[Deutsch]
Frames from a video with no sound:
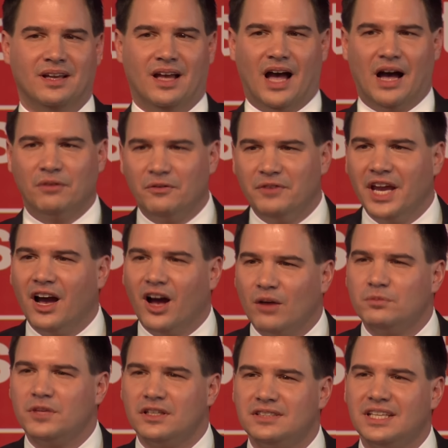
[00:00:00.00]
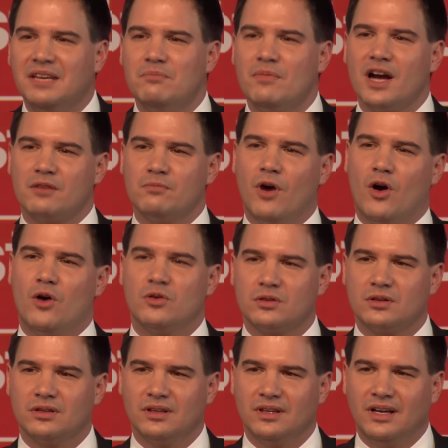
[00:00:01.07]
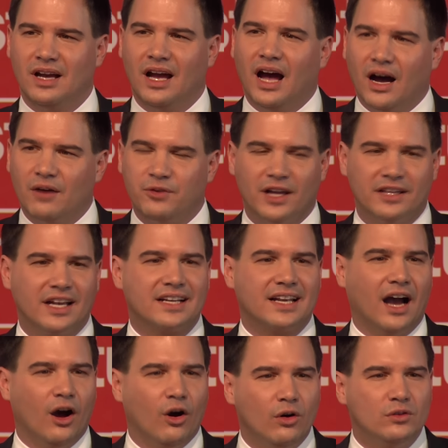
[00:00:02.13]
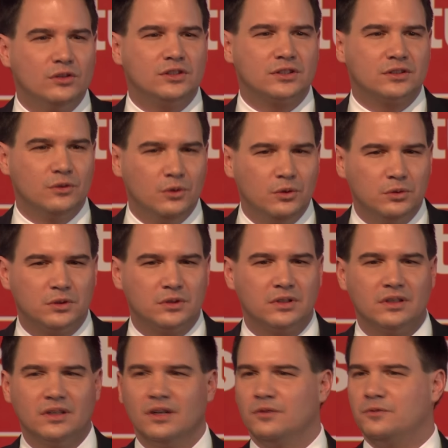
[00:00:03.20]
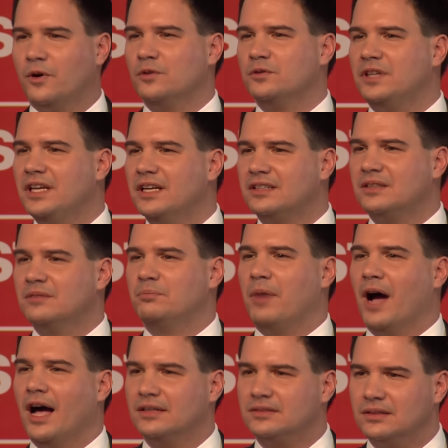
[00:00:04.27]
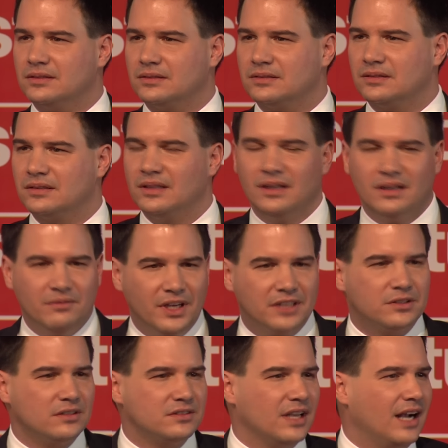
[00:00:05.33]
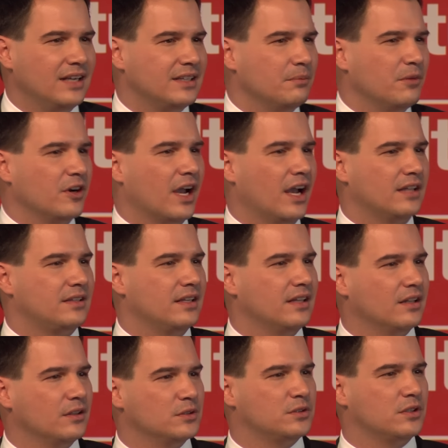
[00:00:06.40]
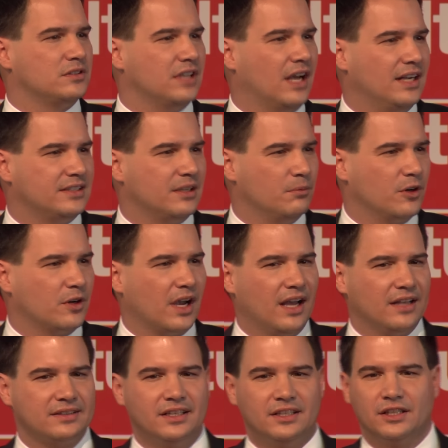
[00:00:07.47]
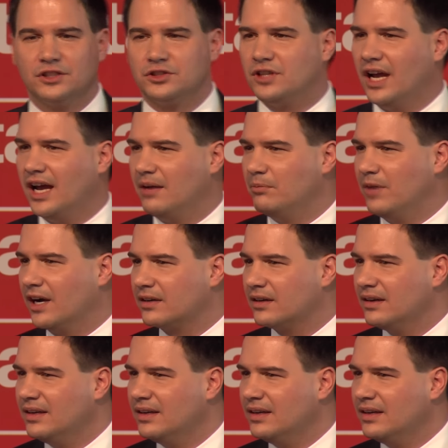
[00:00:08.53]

Aber wir haben das immer gemacht auf einer ganz gut fundierten Basis. Wir Sozialdemokratinnen und Sozialdemokraten in der Steiermark